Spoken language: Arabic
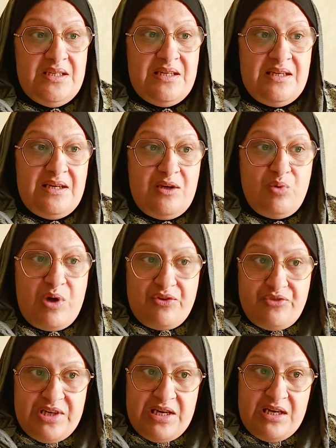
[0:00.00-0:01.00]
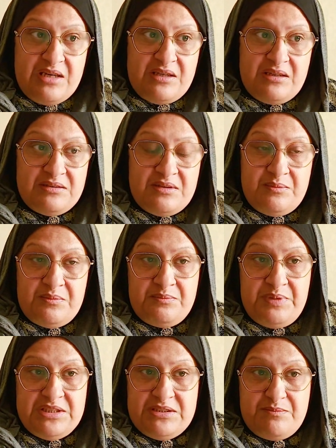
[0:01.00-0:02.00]
آه، الوقفه آه،
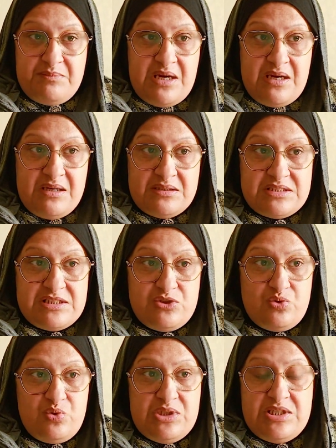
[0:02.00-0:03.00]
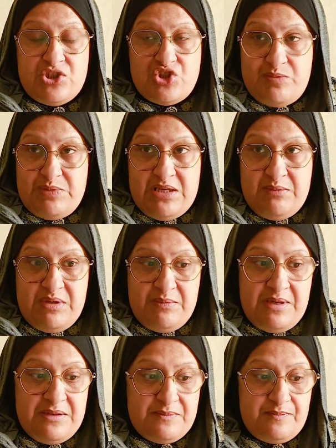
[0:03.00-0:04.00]
بعد ما تسدوا عليا جميع
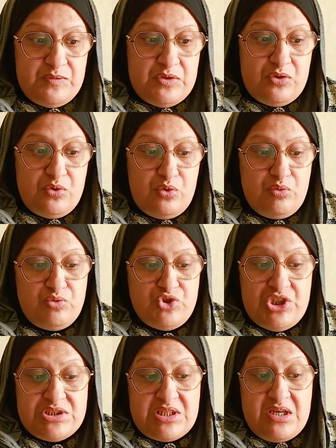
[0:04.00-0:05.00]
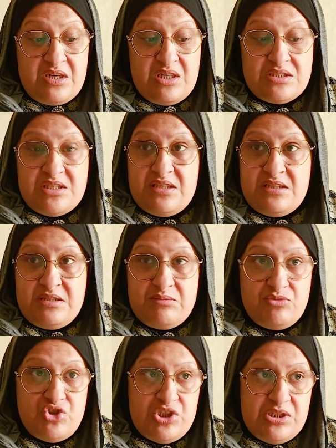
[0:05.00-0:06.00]
البيبان ومشيت قررت انني
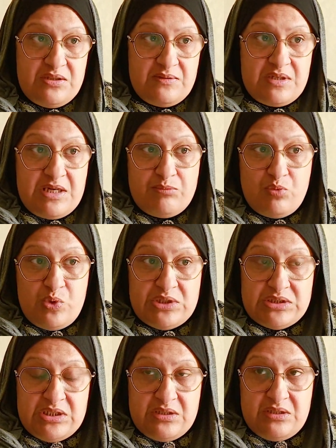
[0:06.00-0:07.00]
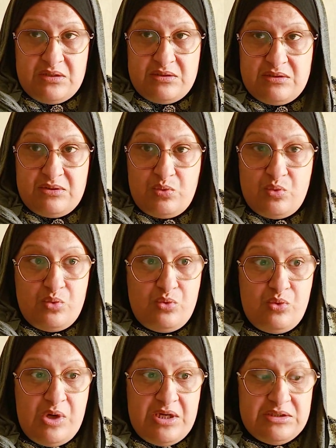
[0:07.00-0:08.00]
نمشي كمواطنه
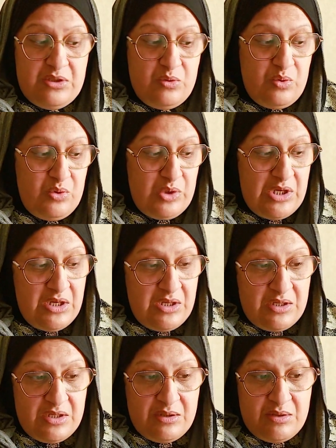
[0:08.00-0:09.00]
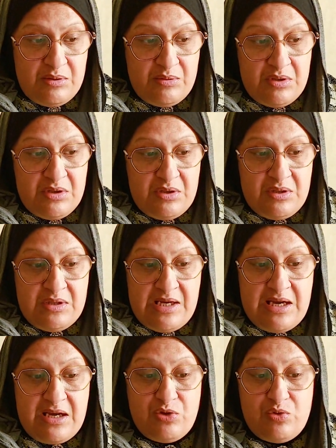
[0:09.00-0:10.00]
وهذا
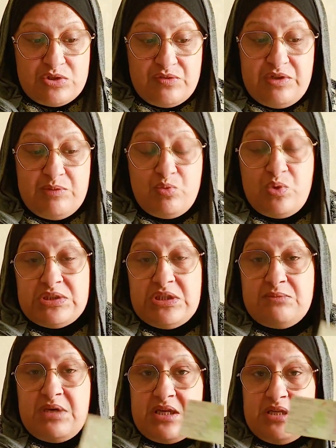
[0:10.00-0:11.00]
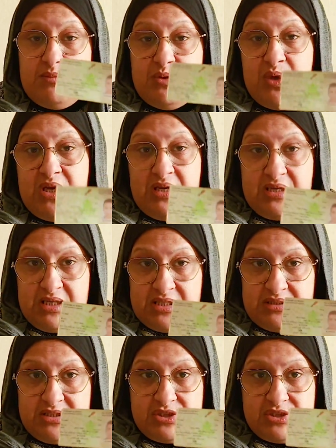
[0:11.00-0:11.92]
حق يوسف للمواطن المغربي وها كارت